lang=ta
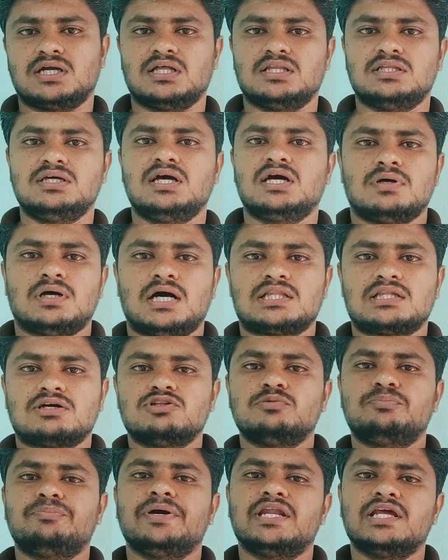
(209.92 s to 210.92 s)
நல்லது
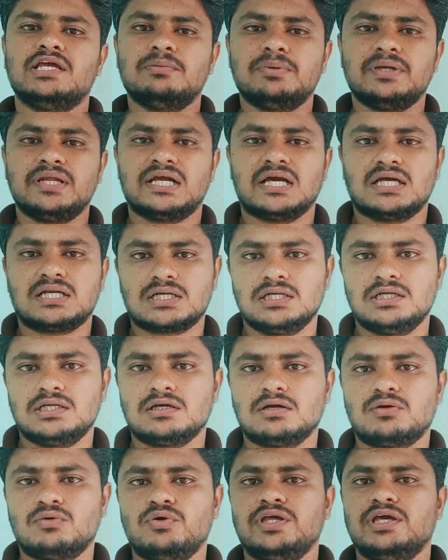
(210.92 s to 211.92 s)
அதாவது பெரிய பெரிய கற்கள்
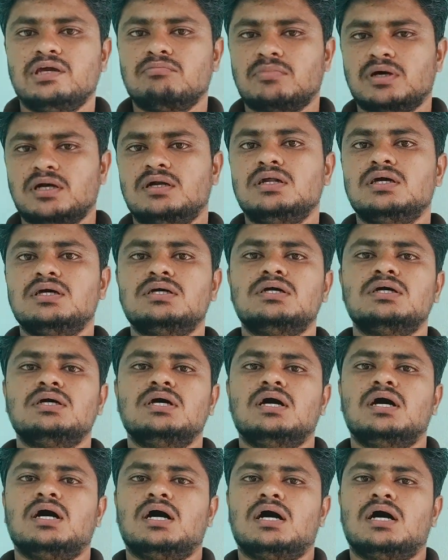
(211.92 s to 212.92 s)
இருக்கக்கூடிய மண்
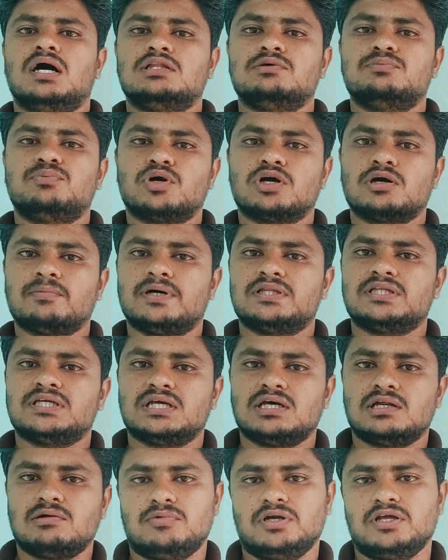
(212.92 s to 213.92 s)
அது போக
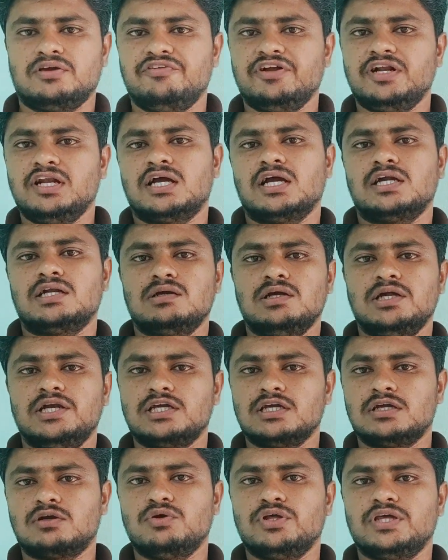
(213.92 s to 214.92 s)
பார்த்திங்கன்னா நம்முடைய வீடு கட்டி
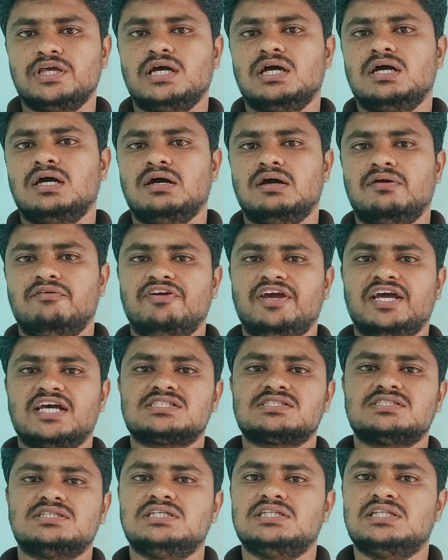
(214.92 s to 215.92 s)
இடிக்கக்கூடிய
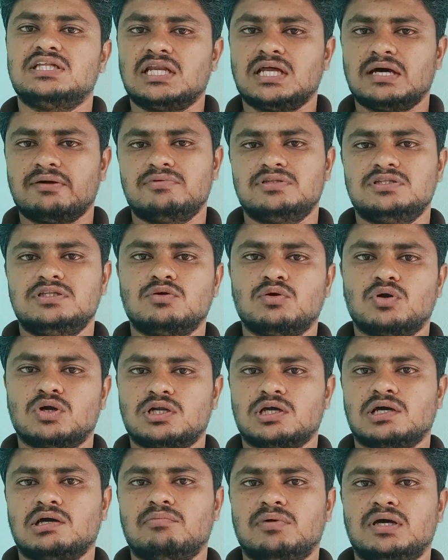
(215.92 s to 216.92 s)
வேஸ்ட்டு இதெல்லாம் வந்து
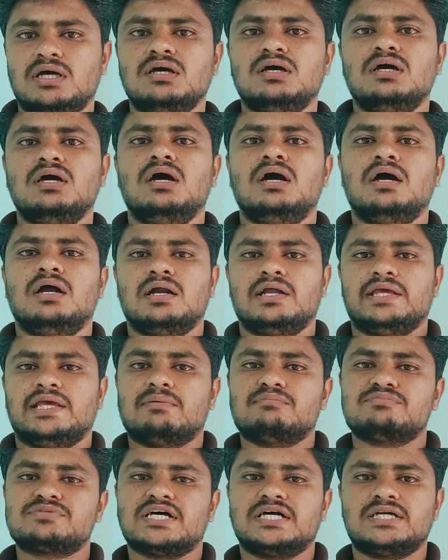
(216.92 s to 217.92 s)
கொட்டாமல்
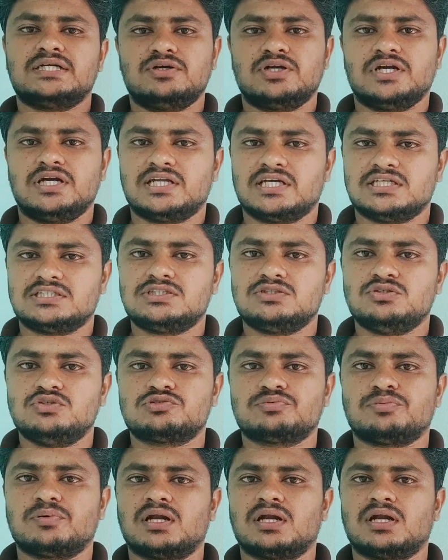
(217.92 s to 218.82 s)
சாண்டோட டஸ்ட் யூஸ்